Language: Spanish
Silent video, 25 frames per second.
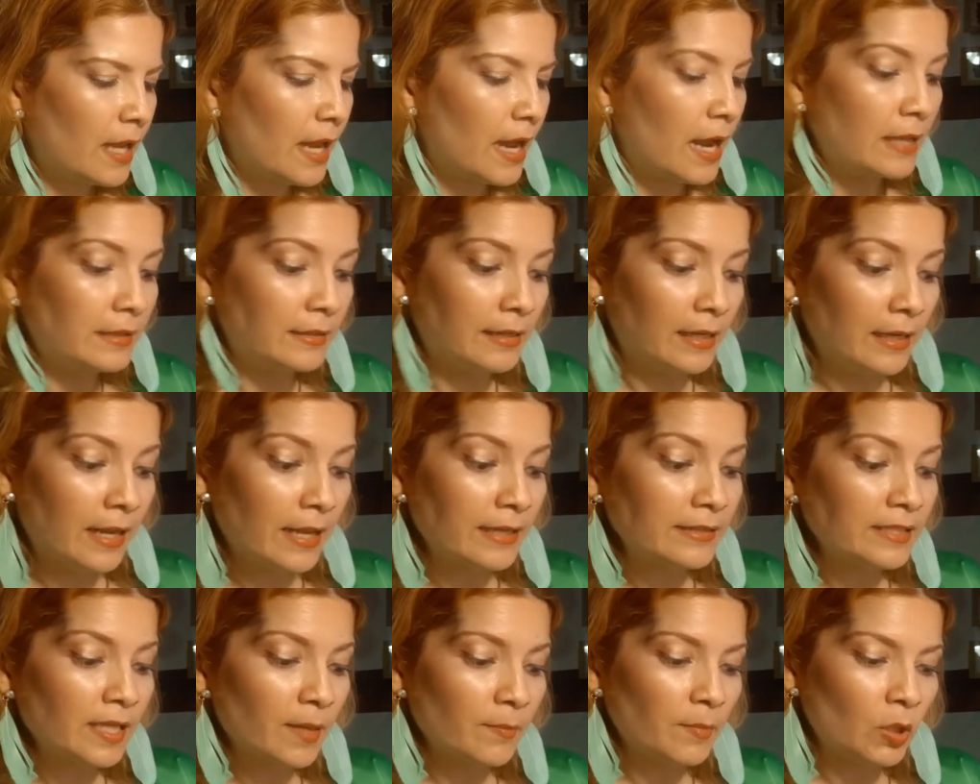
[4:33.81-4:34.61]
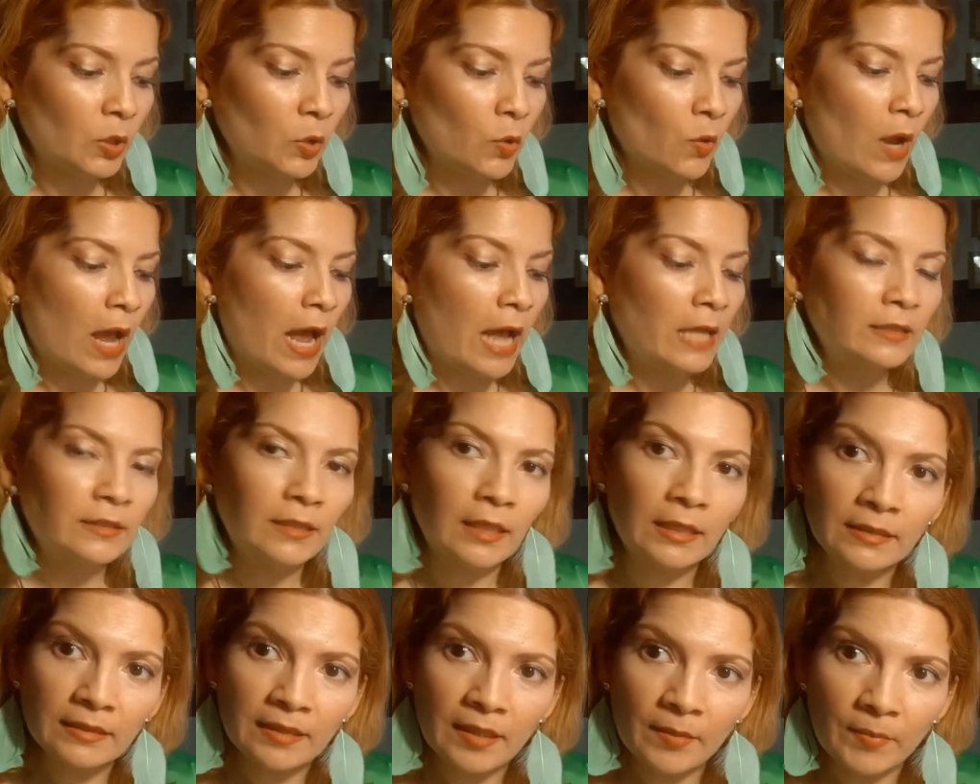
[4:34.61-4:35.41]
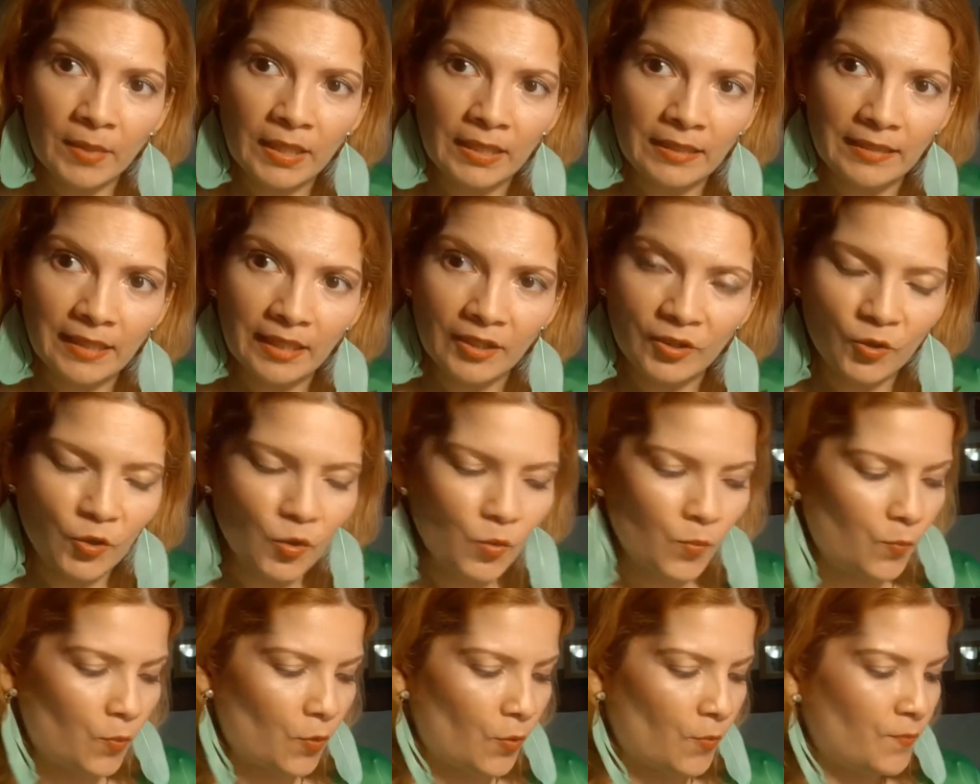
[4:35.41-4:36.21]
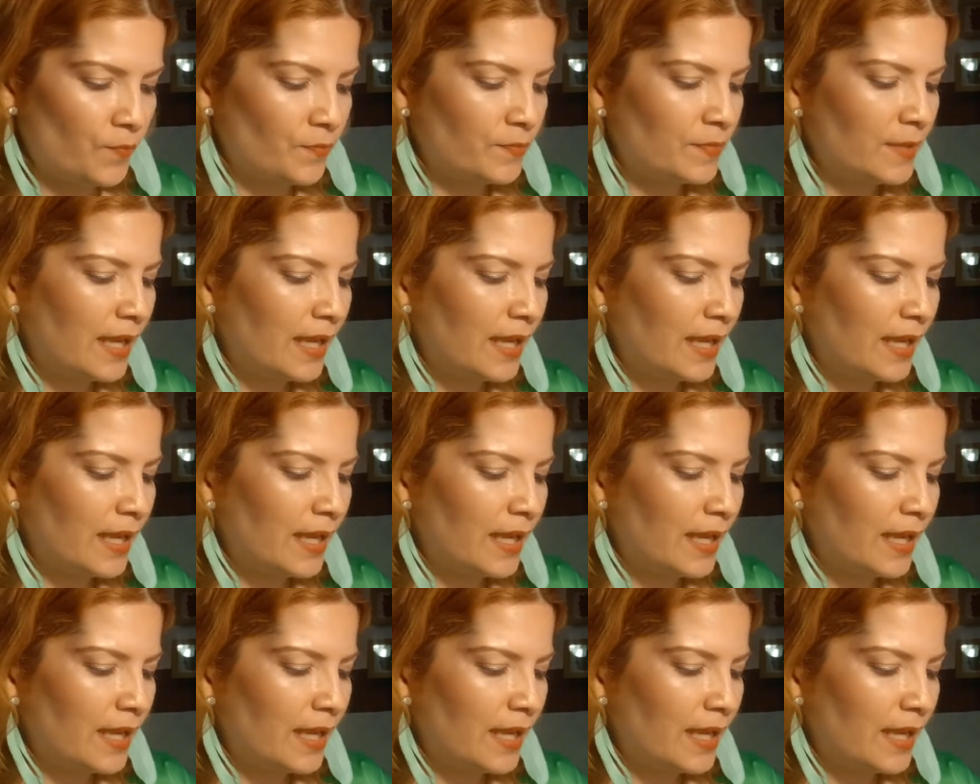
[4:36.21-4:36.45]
Adela examinó atentamente al grupo.